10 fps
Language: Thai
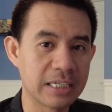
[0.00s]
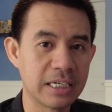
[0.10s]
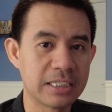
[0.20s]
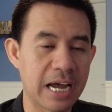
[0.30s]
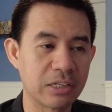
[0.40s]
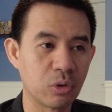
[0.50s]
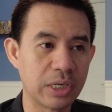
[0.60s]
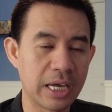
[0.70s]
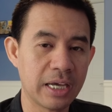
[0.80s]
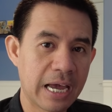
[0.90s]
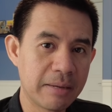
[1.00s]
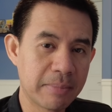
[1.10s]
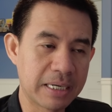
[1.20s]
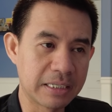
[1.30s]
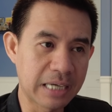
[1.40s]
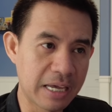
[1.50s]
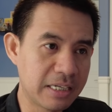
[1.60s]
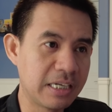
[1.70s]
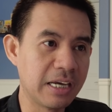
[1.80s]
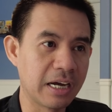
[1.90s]
ค่าใช้จ่ายตรงนี้ให้มันใกล้
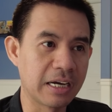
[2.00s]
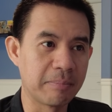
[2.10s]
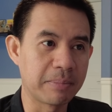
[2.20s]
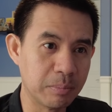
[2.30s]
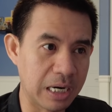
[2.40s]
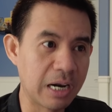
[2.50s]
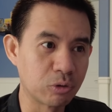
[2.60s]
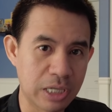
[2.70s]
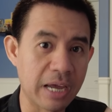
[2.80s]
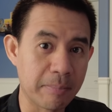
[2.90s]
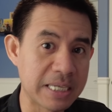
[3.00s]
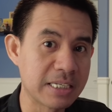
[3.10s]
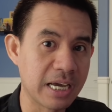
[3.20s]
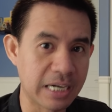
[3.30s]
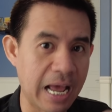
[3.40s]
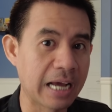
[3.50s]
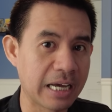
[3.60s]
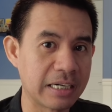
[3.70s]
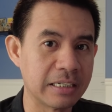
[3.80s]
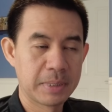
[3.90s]
เคียงกับเหมือนเราเทคแมสเซจหา
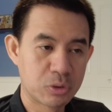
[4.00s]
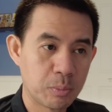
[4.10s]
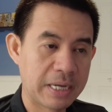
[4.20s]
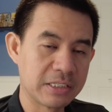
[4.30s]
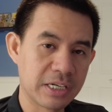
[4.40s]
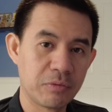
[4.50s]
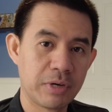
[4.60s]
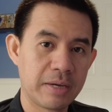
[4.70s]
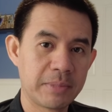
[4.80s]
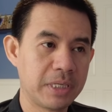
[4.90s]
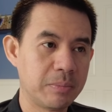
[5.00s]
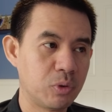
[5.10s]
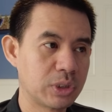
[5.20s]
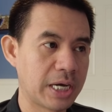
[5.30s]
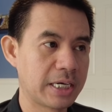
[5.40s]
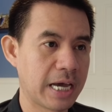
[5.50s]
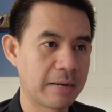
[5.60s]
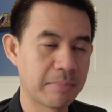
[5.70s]
กันปัจจุบัน Sendwave มีผู้ใช้งา